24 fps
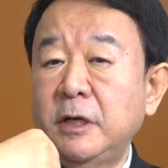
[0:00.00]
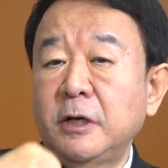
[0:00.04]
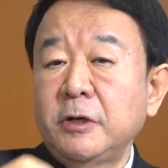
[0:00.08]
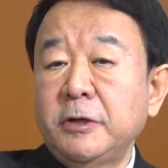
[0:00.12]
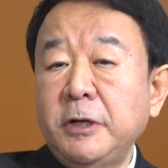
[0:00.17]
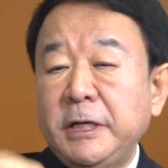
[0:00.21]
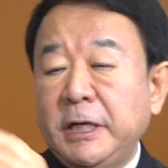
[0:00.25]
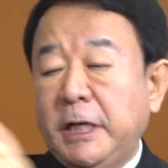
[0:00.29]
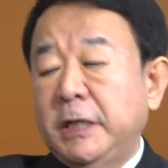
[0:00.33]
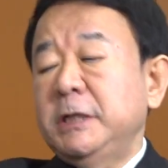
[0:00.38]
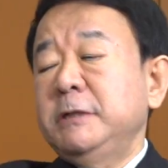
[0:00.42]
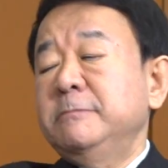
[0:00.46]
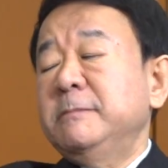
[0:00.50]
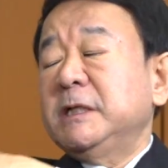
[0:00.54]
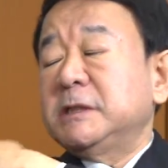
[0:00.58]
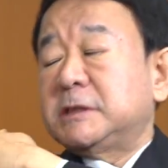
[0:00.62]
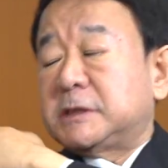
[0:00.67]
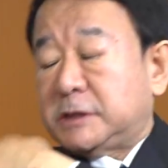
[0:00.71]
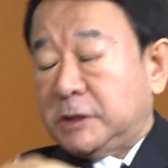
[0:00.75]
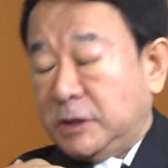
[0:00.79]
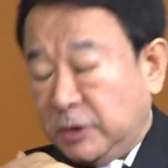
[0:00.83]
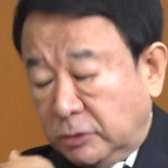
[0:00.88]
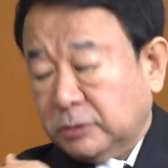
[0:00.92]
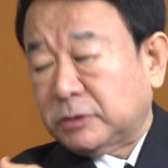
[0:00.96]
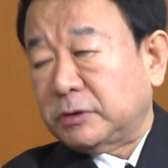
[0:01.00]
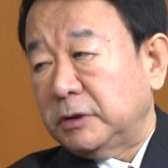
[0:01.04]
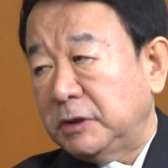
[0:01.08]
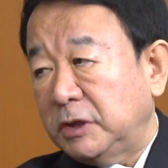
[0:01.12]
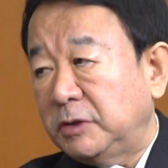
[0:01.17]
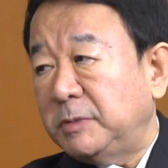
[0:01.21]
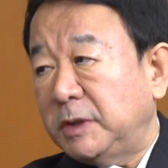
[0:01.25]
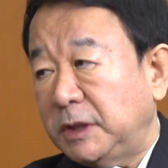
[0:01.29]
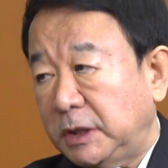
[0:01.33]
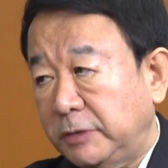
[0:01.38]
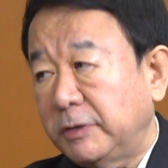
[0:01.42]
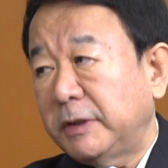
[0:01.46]
よやりますよという
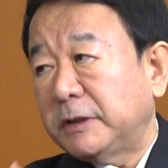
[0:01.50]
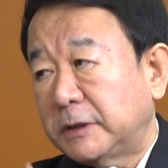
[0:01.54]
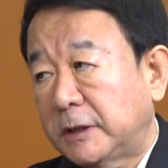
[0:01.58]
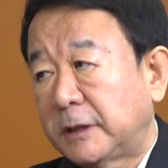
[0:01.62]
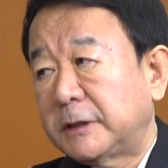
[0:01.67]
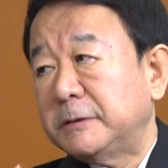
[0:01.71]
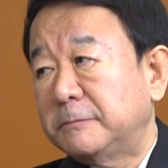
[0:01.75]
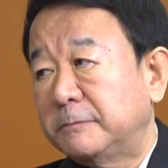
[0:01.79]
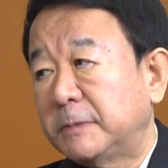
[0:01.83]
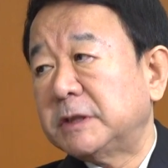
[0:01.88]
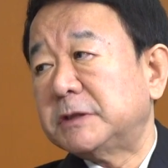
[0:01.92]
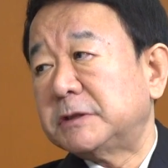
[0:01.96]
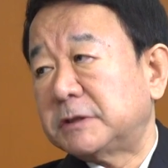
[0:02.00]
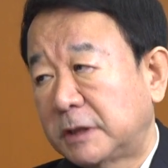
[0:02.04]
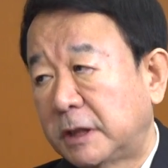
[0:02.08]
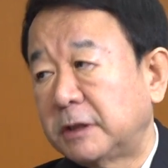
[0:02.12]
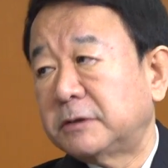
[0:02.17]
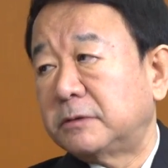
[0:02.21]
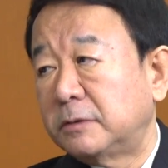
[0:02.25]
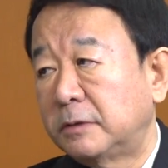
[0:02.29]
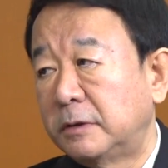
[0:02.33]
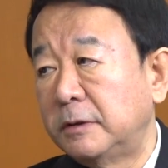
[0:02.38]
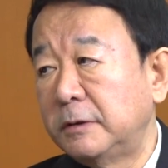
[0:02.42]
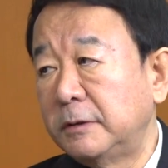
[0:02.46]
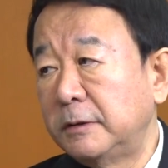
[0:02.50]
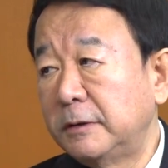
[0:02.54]
意味にはなりましたと